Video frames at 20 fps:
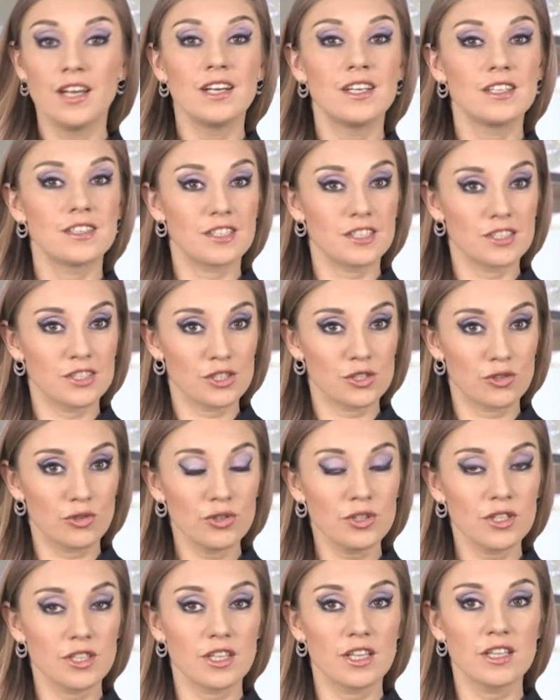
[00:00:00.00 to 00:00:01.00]

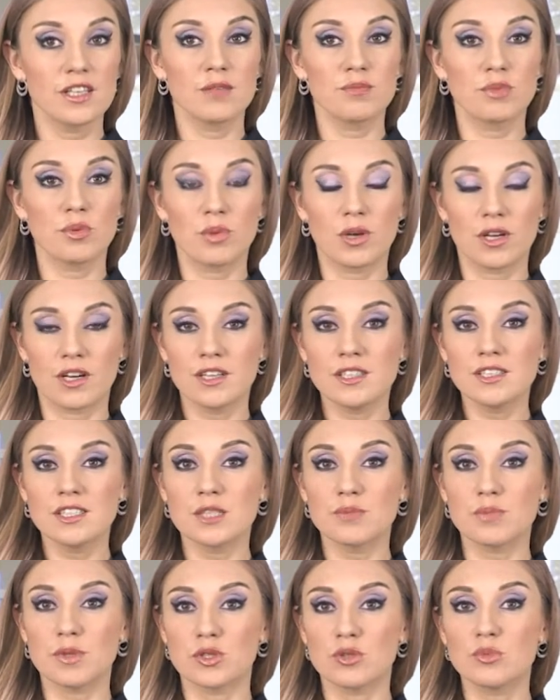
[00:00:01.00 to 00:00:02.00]
Традиционно данная публикация
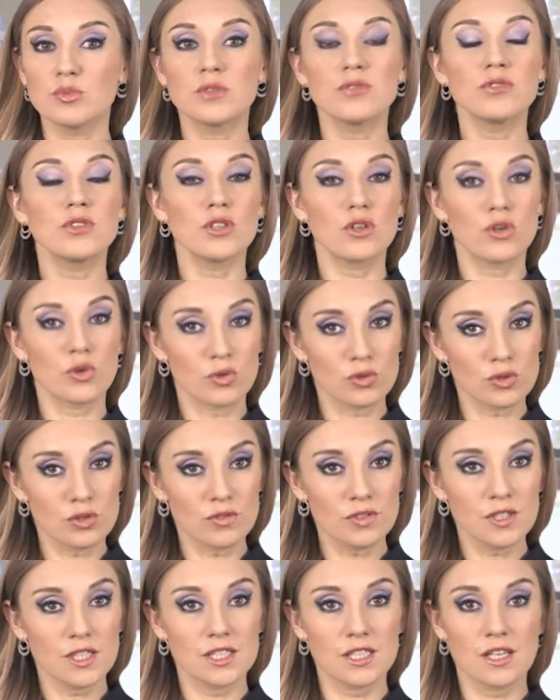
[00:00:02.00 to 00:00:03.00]
способствует росту
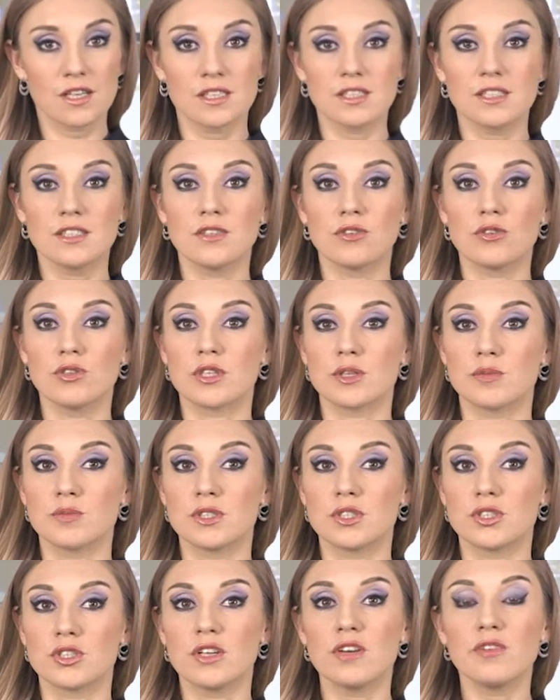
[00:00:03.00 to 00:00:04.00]
волатильности долларом
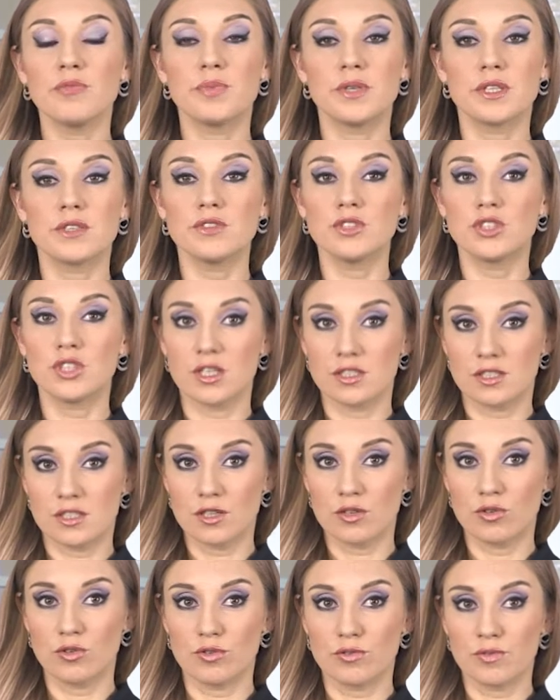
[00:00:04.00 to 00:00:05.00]
США в первый час
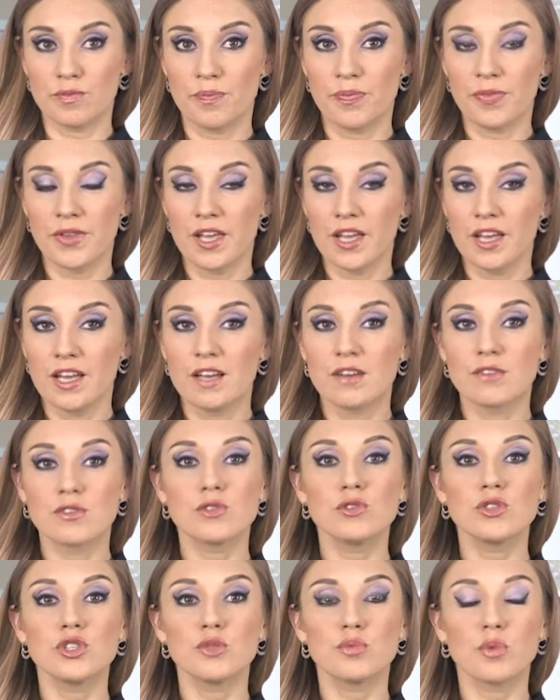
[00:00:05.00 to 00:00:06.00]
торгов. В
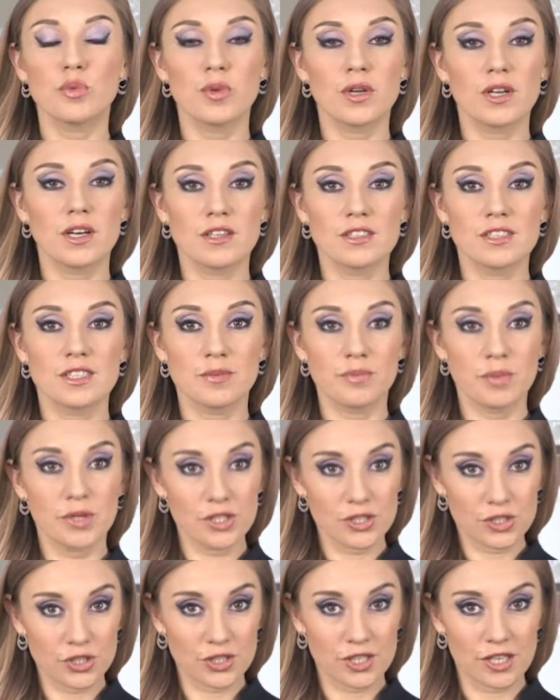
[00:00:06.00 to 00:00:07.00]
случае публикации
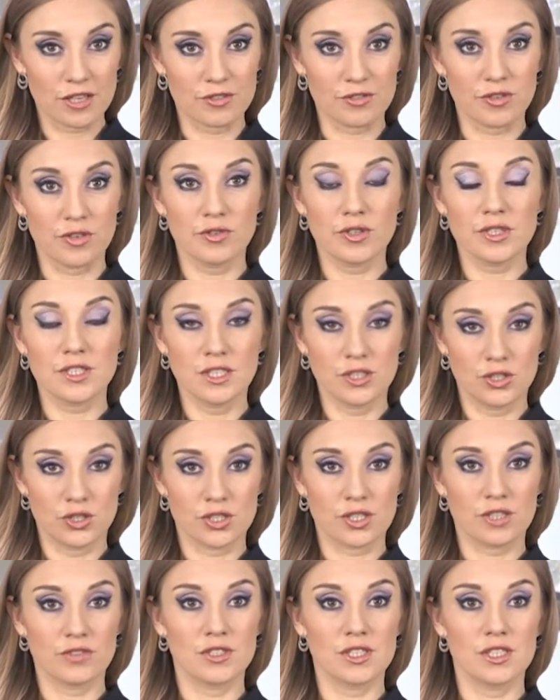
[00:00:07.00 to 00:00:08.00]
положительного
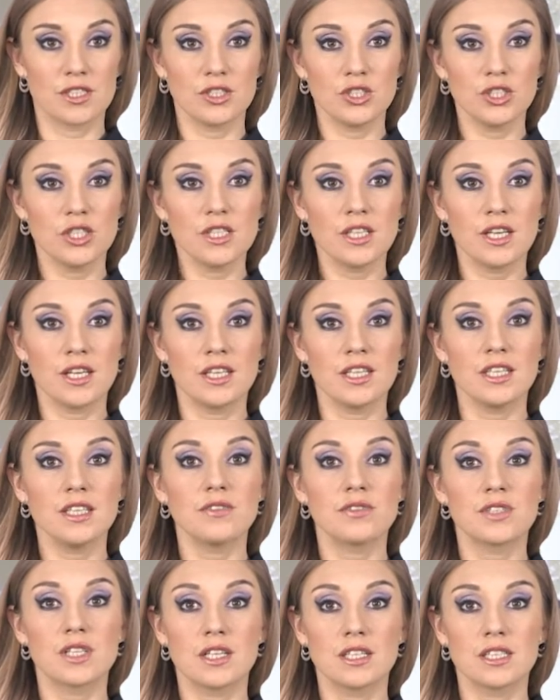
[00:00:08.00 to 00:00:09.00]
фактического значения и
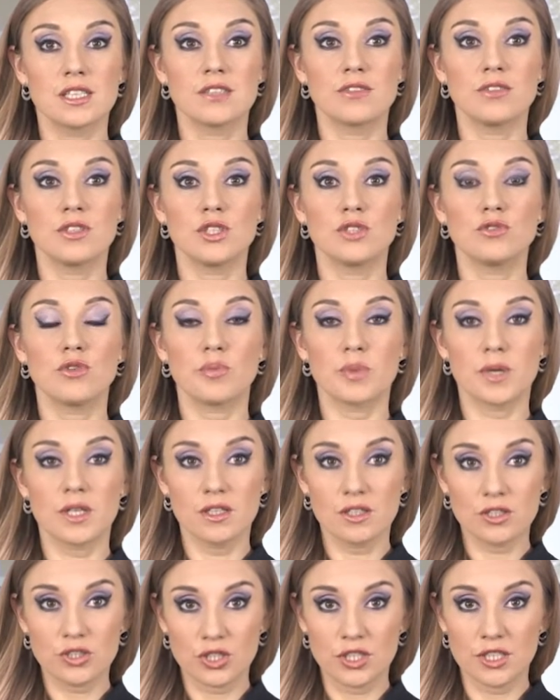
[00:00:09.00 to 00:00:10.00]
вследствие чего
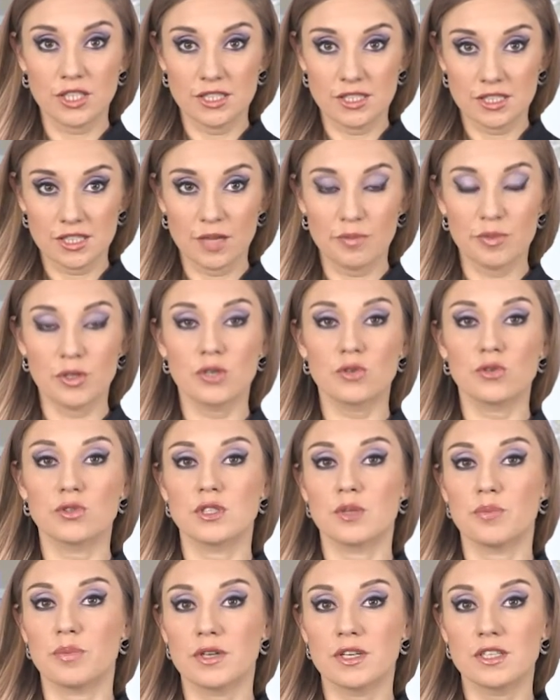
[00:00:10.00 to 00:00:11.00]
продолжение динамик
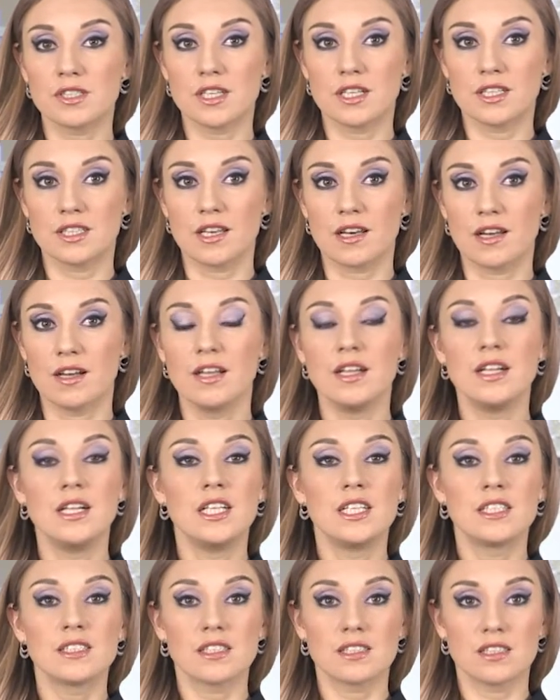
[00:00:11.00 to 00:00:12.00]
роста показателя
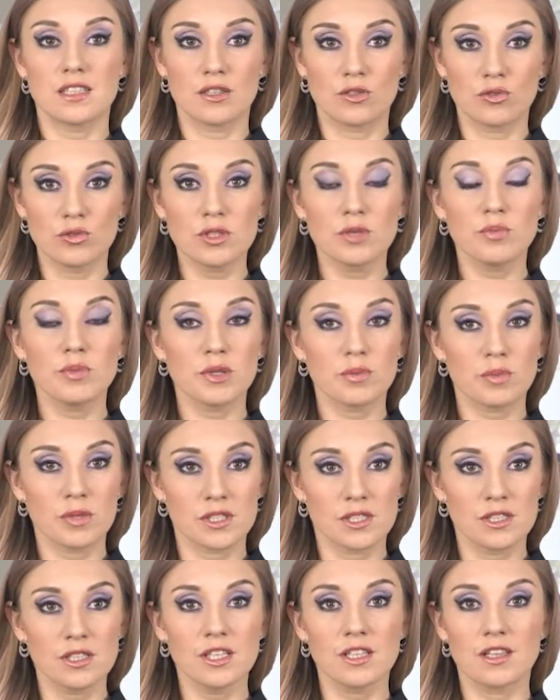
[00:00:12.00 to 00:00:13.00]
создадутся
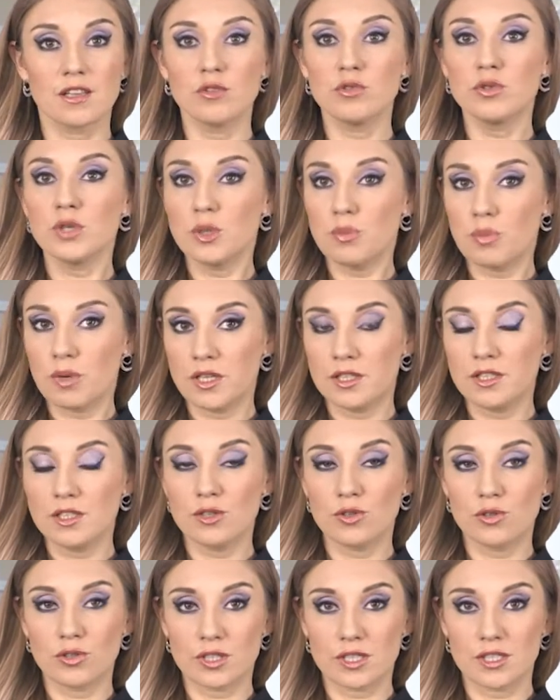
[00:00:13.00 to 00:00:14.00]
предпосылки для укрепления
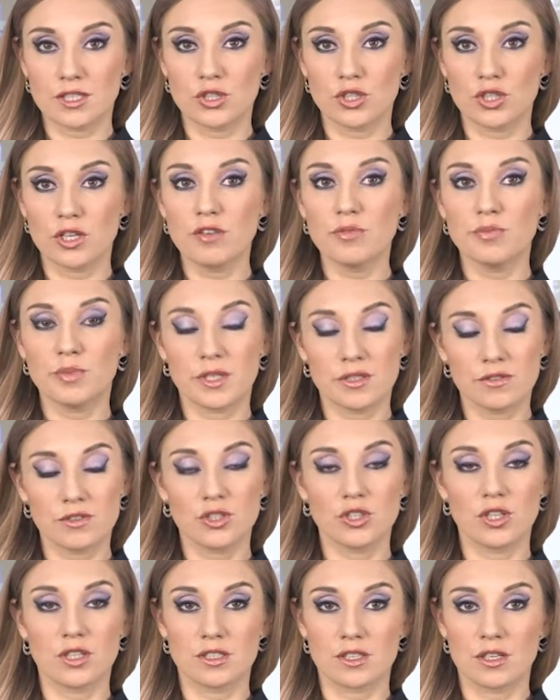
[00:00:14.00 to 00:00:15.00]
доллара США в первый
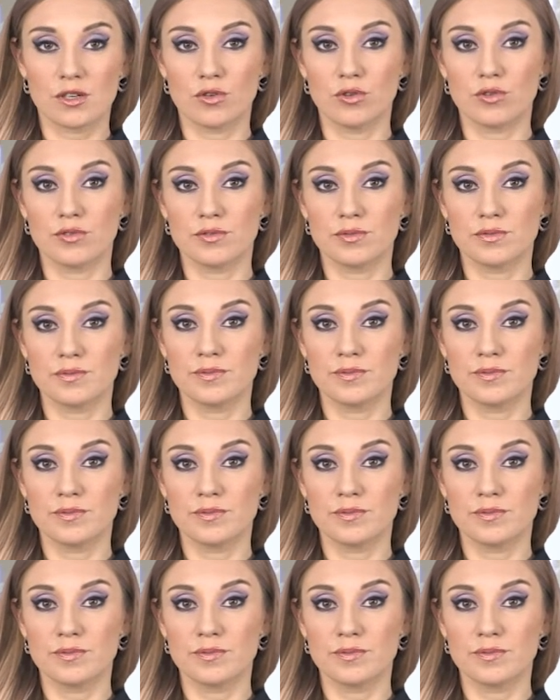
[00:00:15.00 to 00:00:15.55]
час торгов.